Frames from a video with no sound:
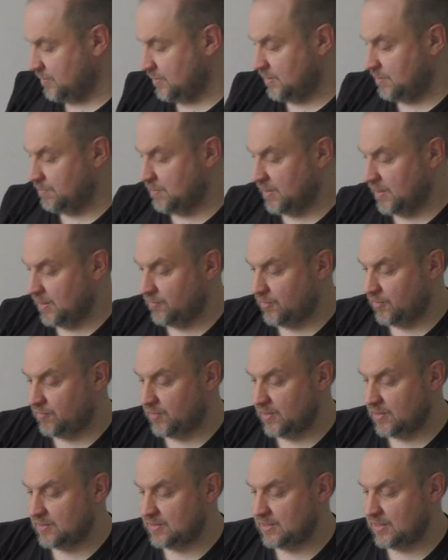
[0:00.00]
Die beiden
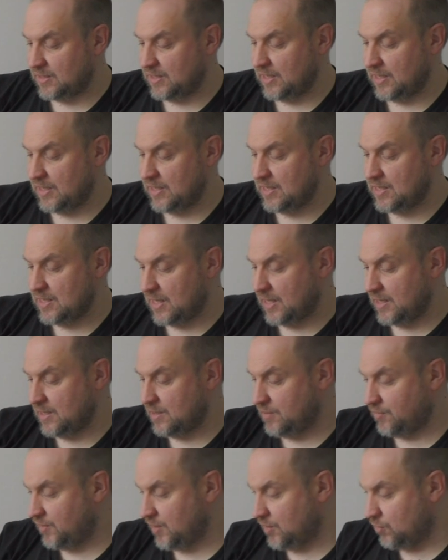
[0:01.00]
verwandeln sich ja in
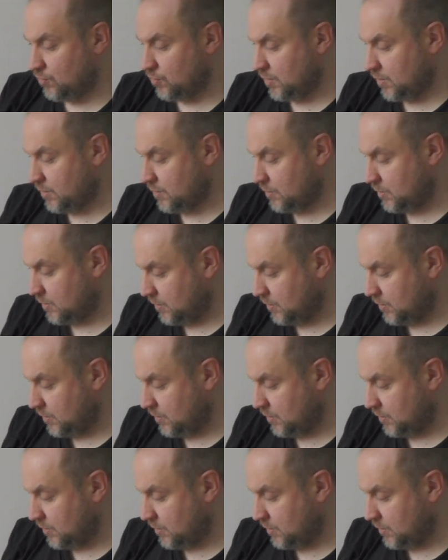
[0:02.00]
eine Figur.